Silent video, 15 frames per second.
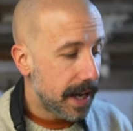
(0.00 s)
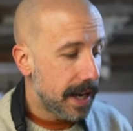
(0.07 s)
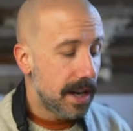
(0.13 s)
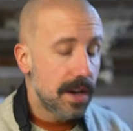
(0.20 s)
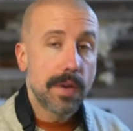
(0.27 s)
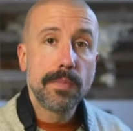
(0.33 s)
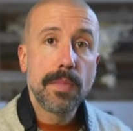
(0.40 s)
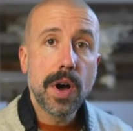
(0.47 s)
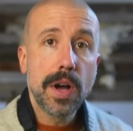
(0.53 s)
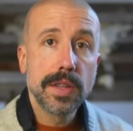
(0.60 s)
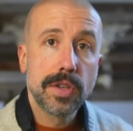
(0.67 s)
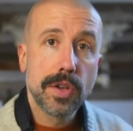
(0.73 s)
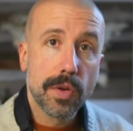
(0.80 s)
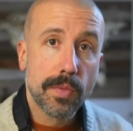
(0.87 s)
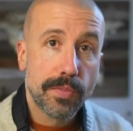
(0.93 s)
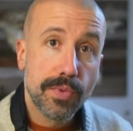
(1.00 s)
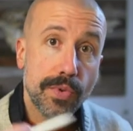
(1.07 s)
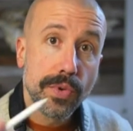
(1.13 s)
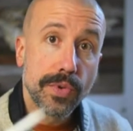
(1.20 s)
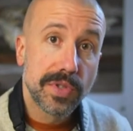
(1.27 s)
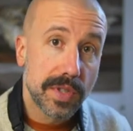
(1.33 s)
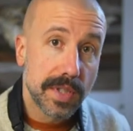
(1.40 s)
Et le mode qu'on
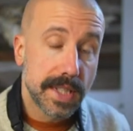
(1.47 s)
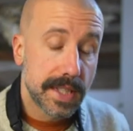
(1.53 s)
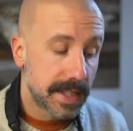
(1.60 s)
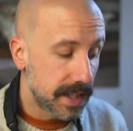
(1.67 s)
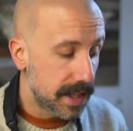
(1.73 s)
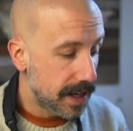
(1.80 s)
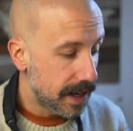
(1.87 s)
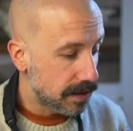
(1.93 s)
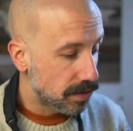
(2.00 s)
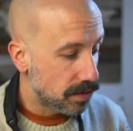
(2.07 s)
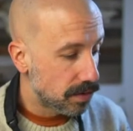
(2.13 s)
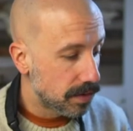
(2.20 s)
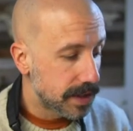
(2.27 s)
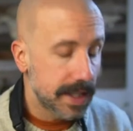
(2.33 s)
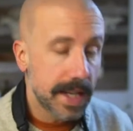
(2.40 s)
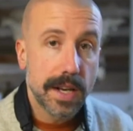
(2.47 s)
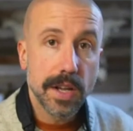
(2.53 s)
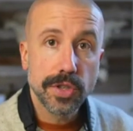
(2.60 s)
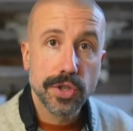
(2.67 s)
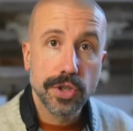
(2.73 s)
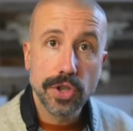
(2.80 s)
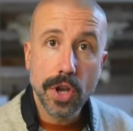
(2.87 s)
peut utiliser là-dessus, c'est
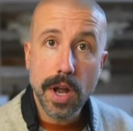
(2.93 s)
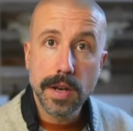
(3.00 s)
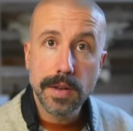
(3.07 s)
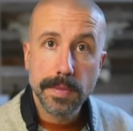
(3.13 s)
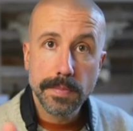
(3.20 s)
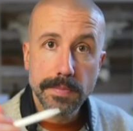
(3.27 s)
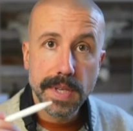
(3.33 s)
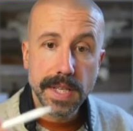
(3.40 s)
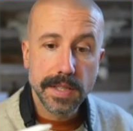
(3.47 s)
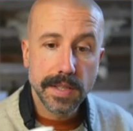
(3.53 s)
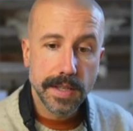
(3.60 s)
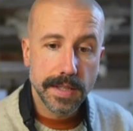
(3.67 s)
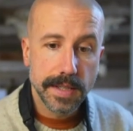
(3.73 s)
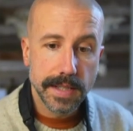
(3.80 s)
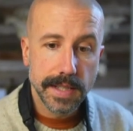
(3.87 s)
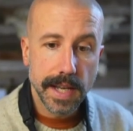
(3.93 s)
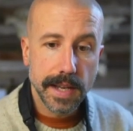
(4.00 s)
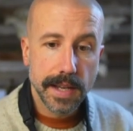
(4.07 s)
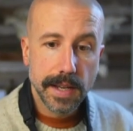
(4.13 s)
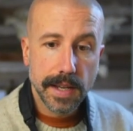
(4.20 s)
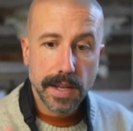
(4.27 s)
le sol mixolydien.